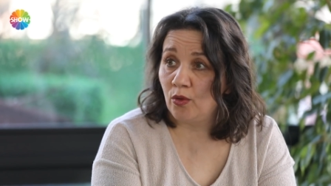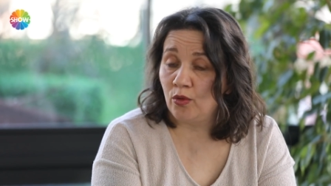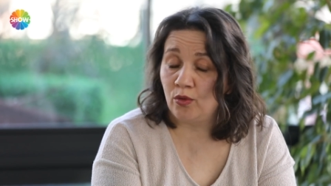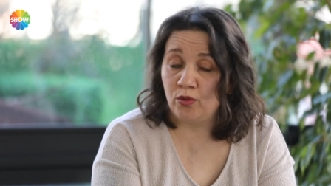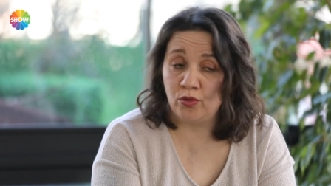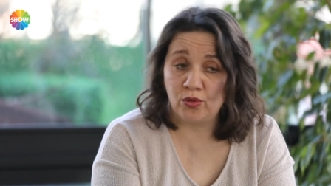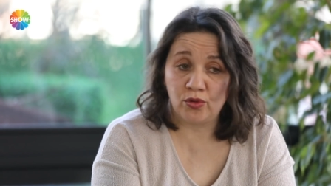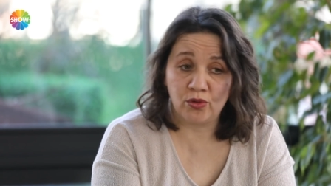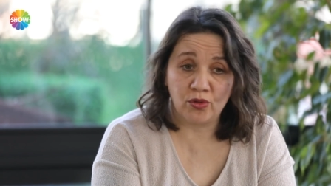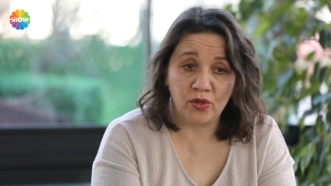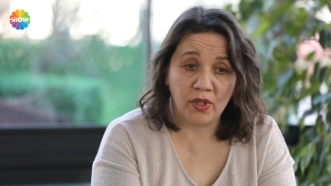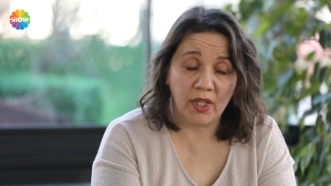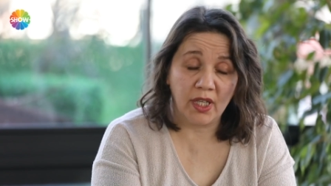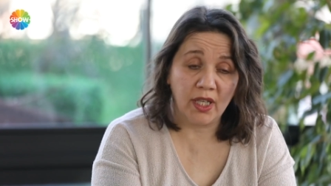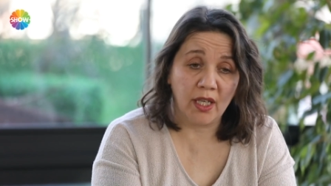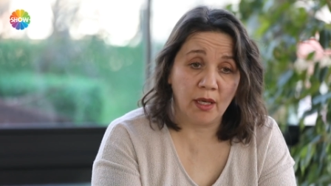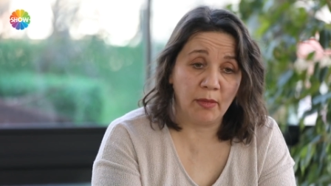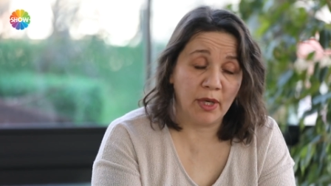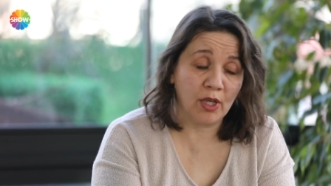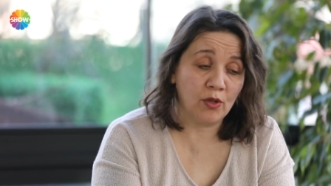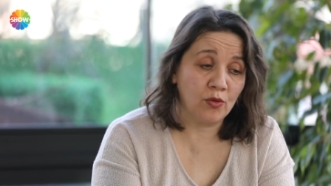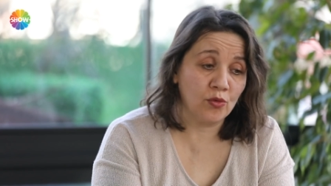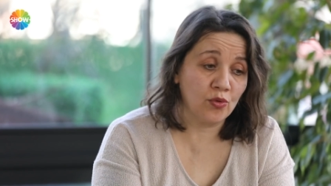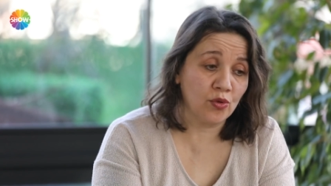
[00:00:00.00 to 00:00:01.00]
Onun üstüne
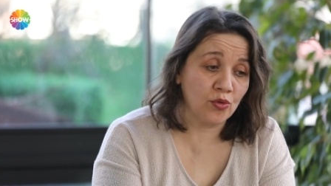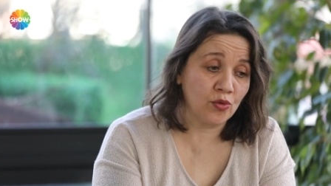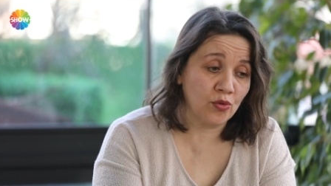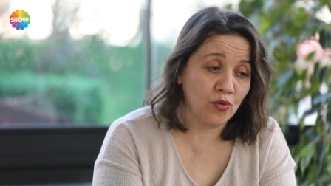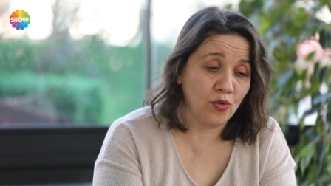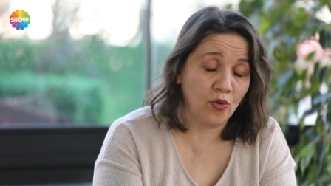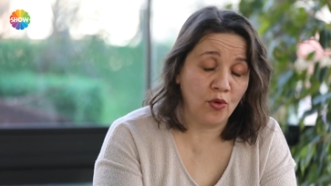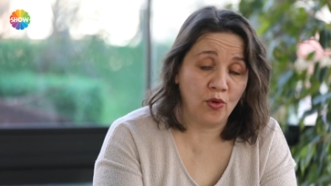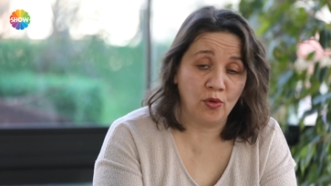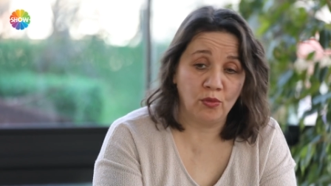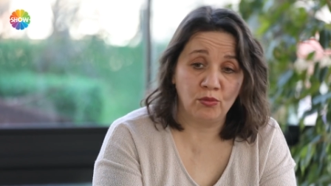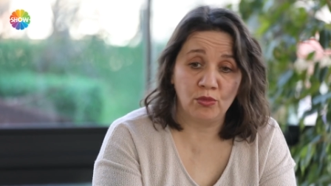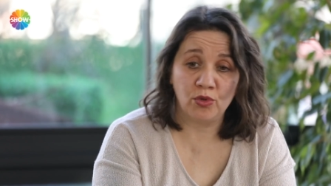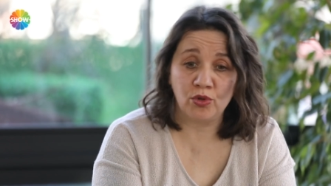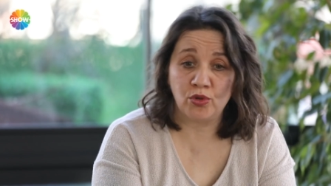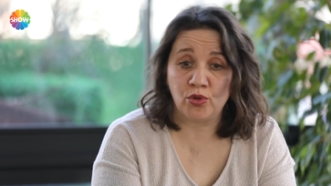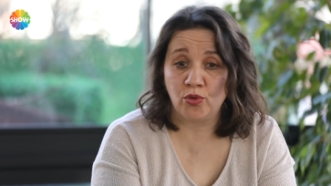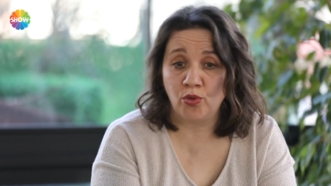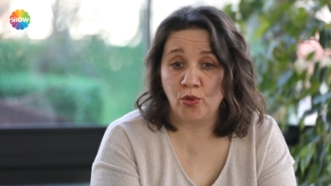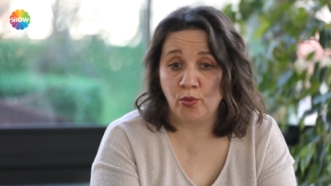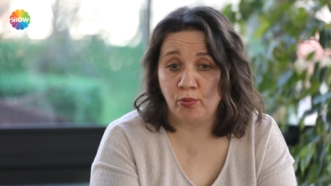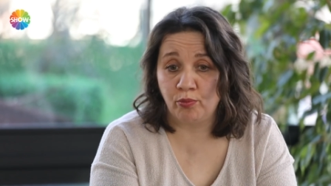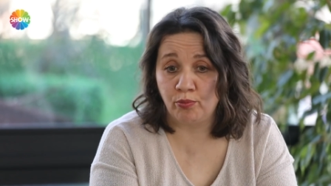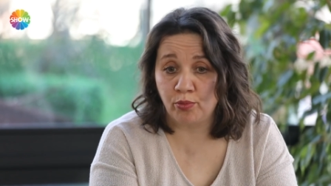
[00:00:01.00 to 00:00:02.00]
yemek tuzlu
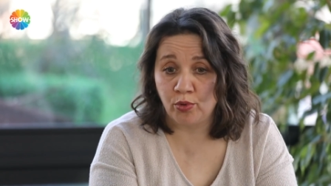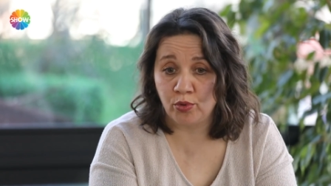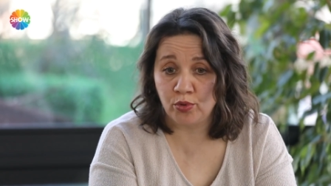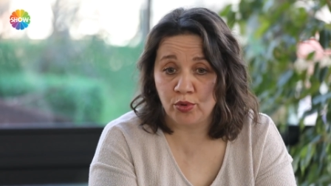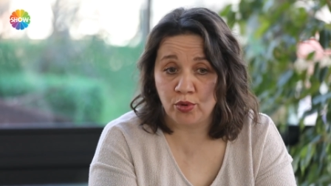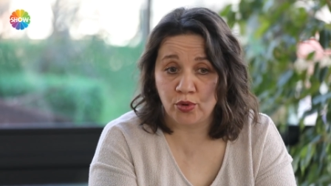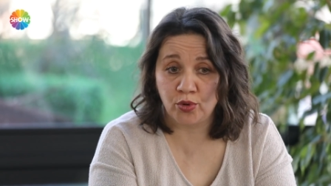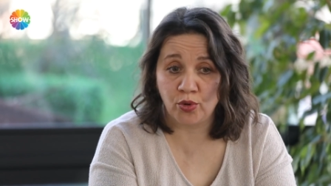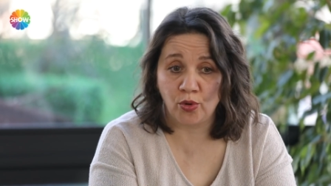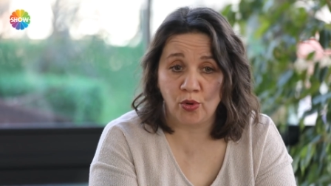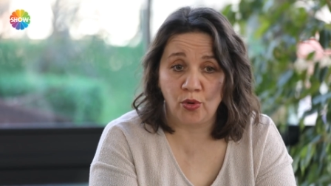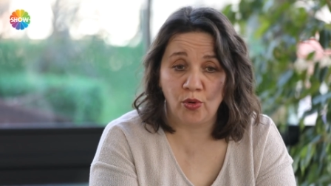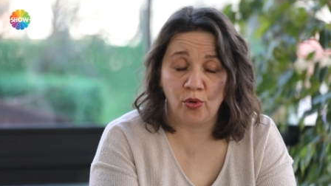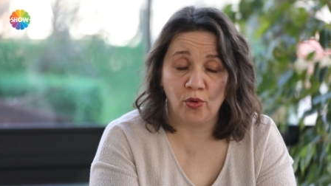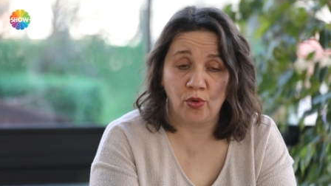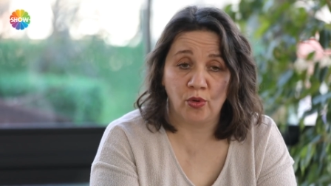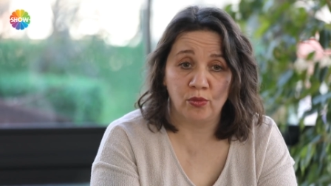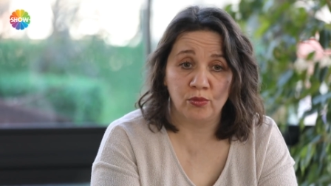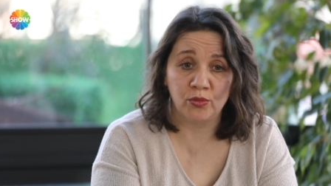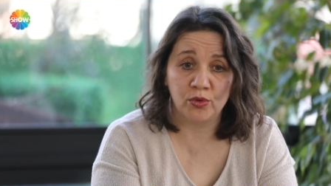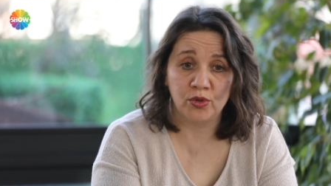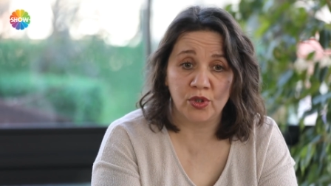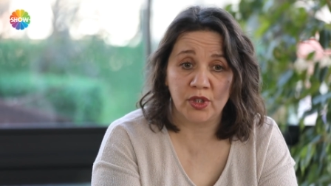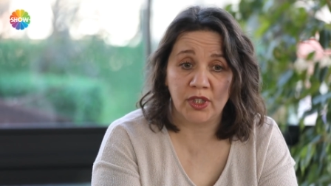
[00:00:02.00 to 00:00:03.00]
olmuş yok bu şöyle
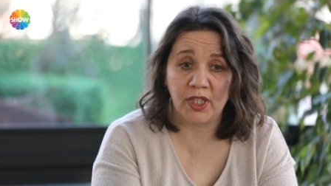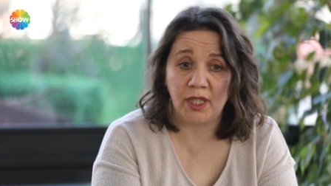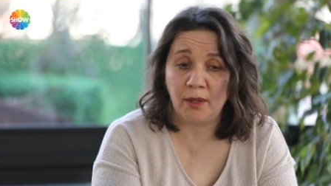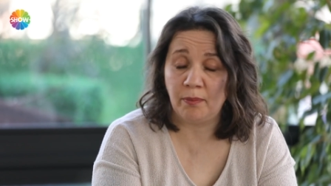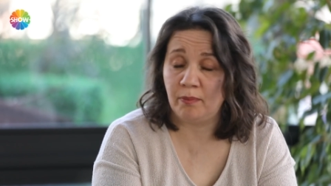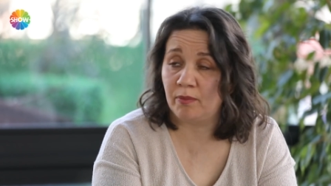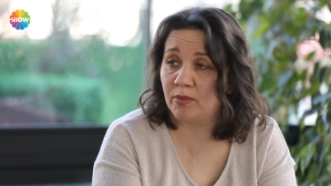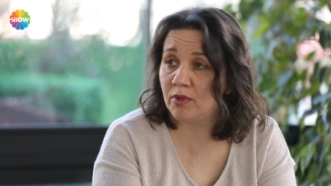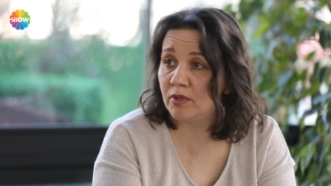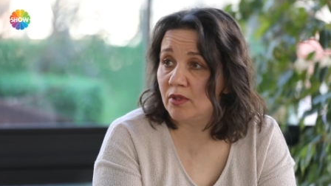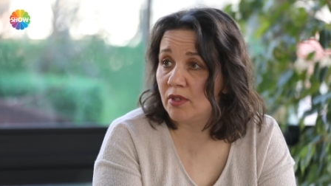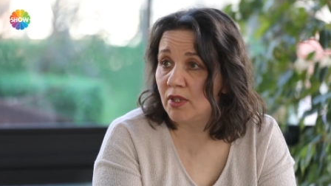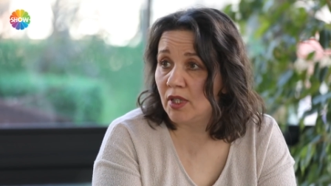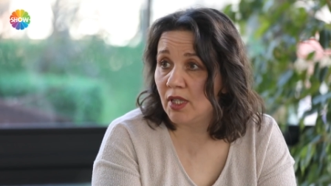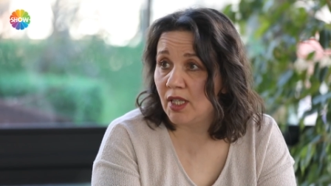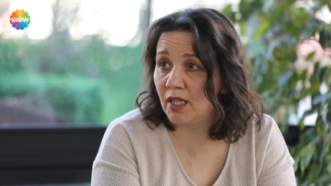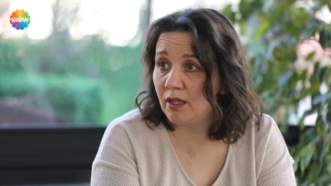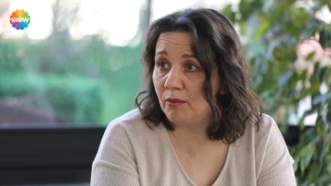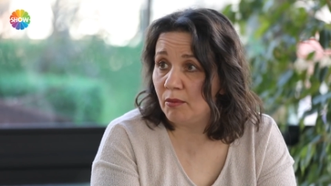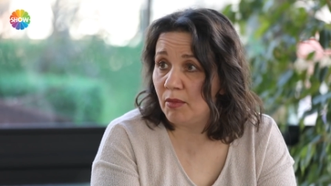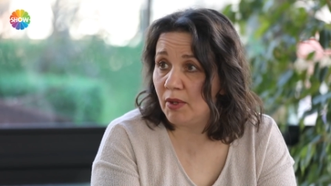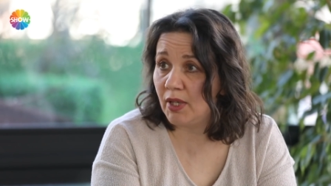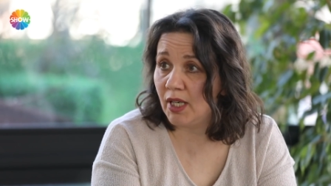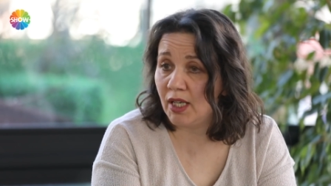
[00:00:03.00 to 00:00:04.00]
olmuş deyip
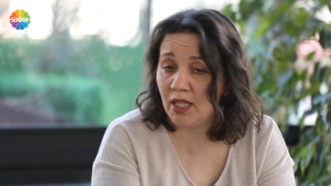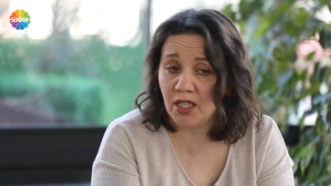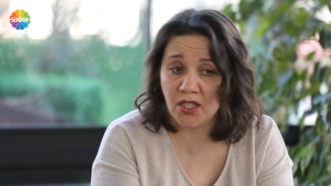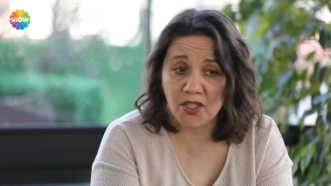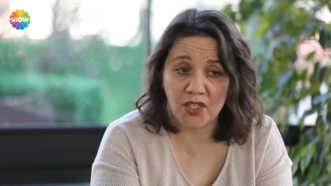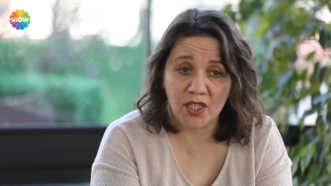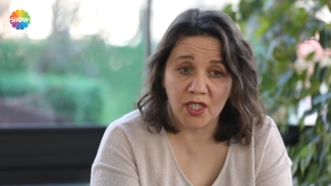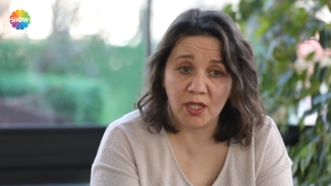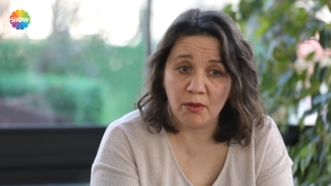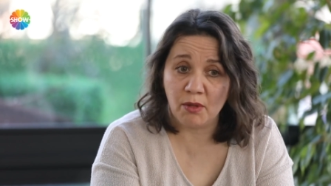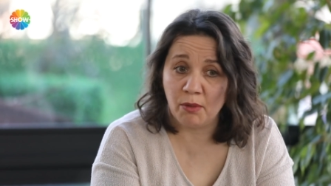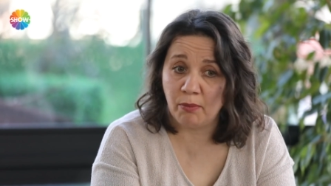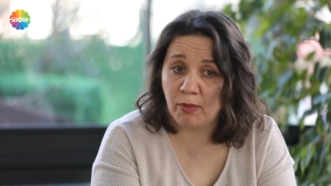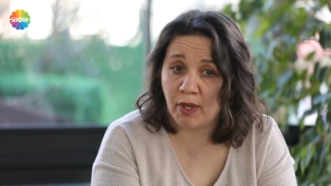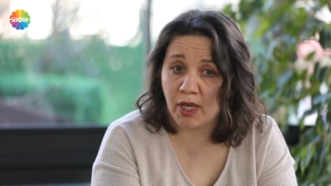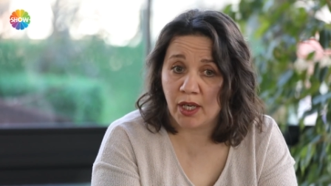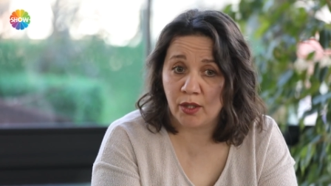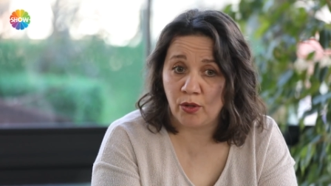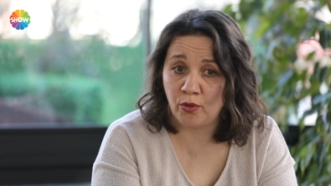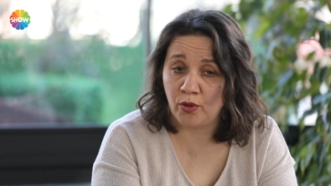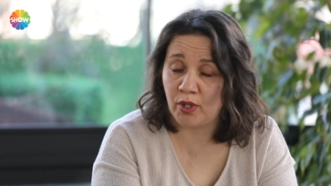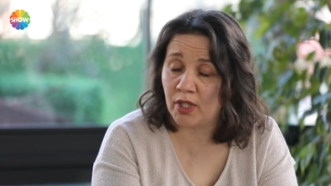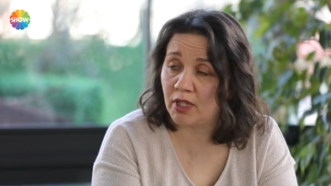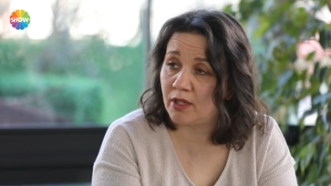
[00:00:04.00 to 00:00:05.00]
her şeyi bir
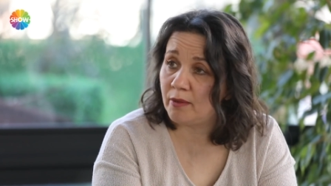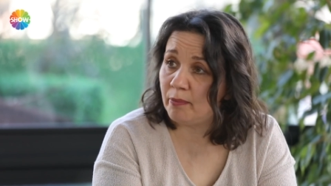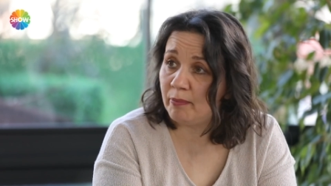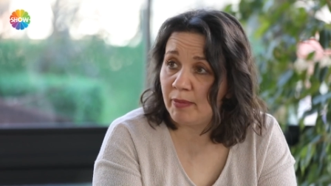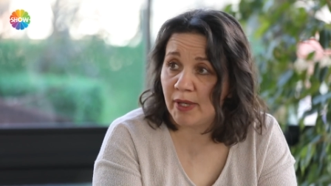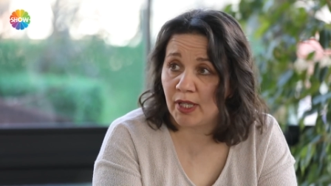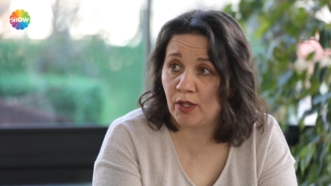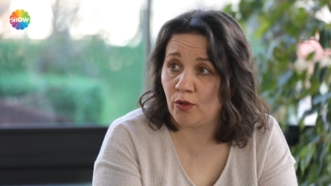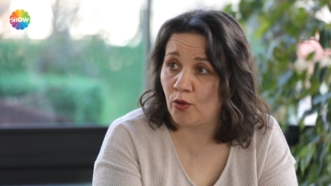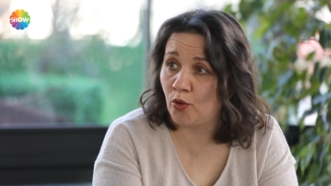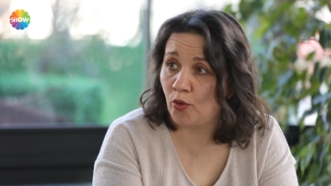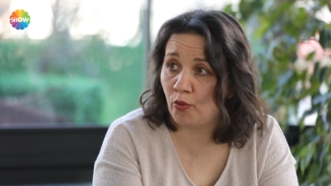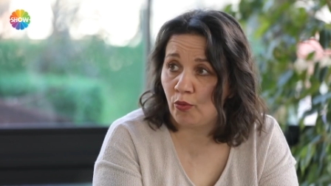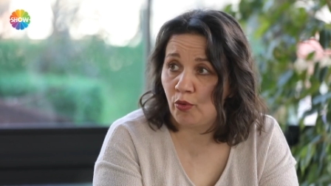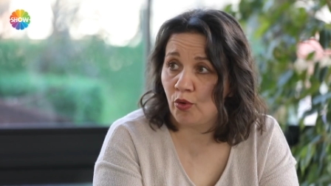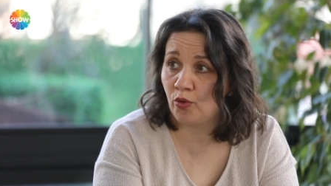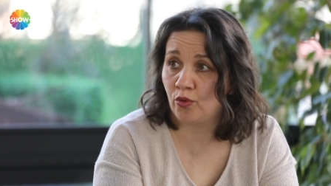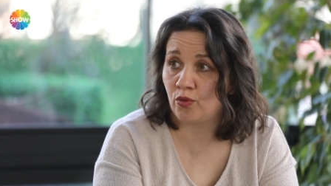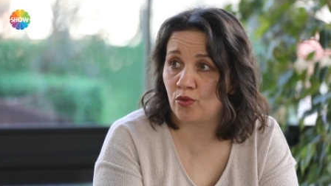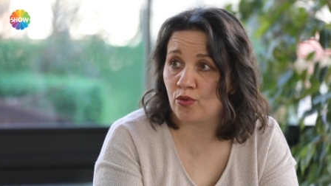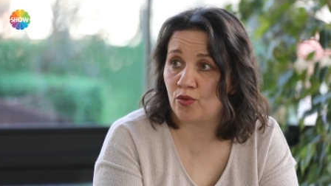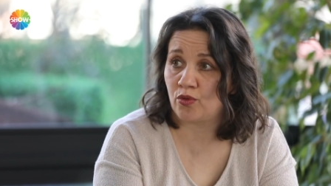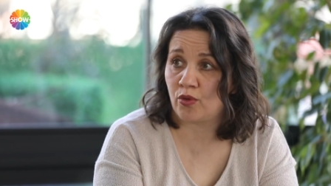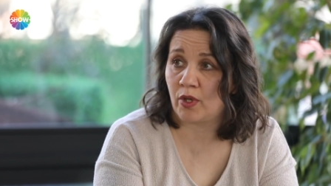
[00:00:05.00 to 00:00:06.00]
bahane öğretip beni
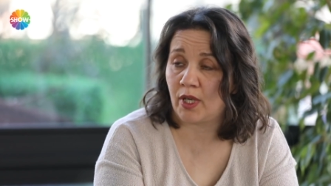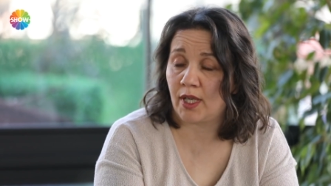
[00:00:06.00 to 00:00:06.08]
dövüyordu